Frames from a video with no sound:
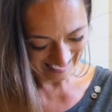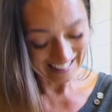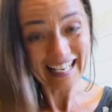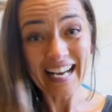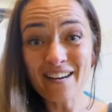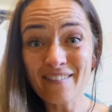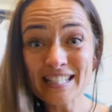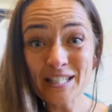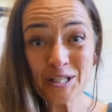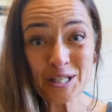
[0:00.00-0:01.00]
Ein kleiner
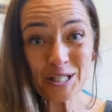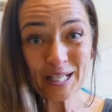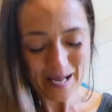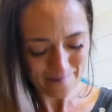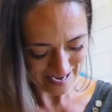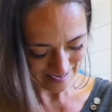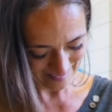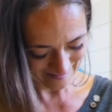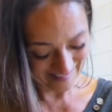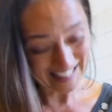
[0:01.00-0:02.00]
weißer chinchilla
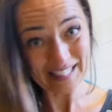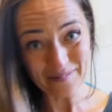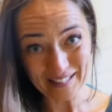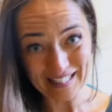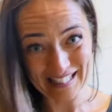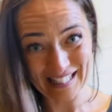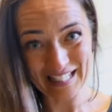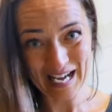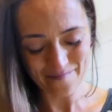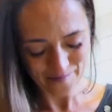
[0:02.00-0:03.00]
wartet im Dresdner
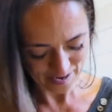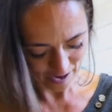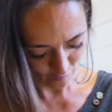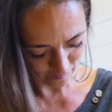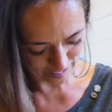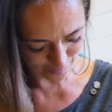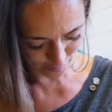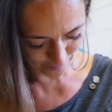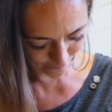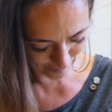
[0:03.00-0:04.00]
Tierheim auf eine
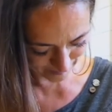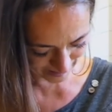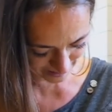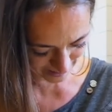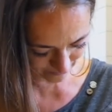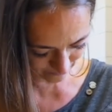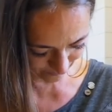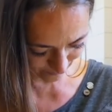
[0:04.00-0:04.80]
neue Familie.